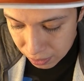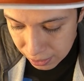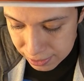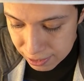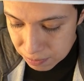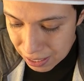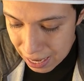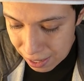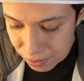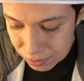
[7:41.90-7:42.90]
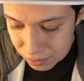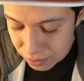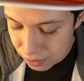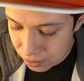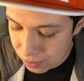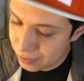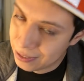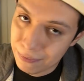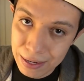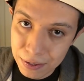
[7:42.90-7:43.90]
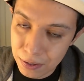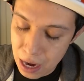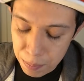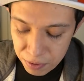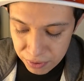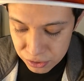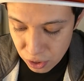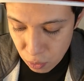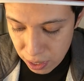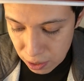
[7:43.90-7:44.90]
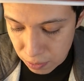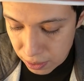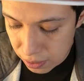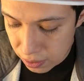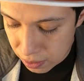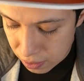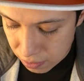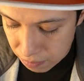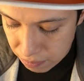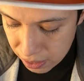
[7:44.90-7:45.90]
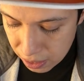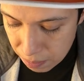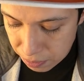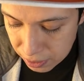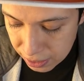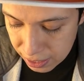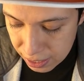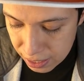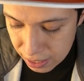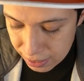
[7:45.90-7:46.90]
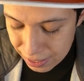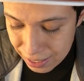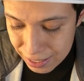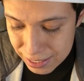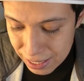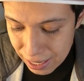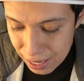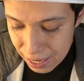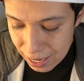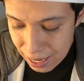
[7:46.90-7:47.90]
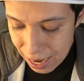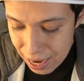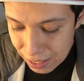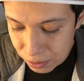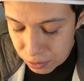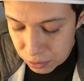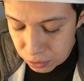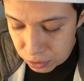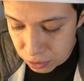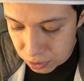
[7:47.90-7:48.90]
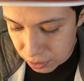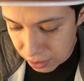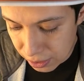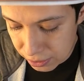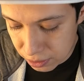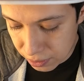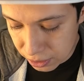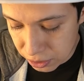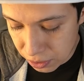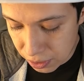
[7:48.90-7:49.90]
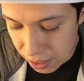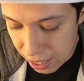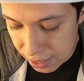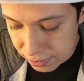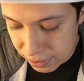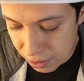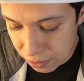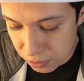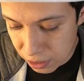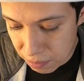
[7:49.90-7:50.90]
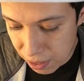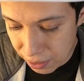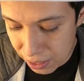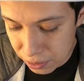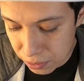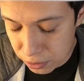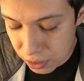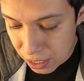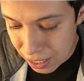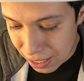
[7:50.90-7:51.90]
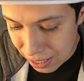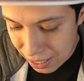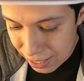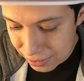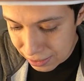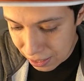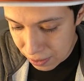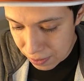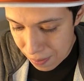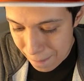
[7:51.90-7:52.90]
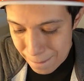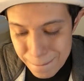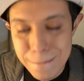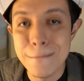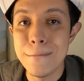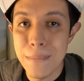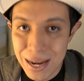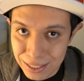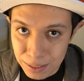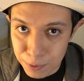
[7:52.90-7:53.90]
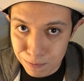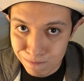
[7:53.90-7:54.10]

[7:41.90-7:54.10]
Y si es malardo, se va con el profesor Willow, ¿eh? Viene por acá y llega el landrus En esta ocasión, Alex Deco nos enviado el landrus Y salió malísimo.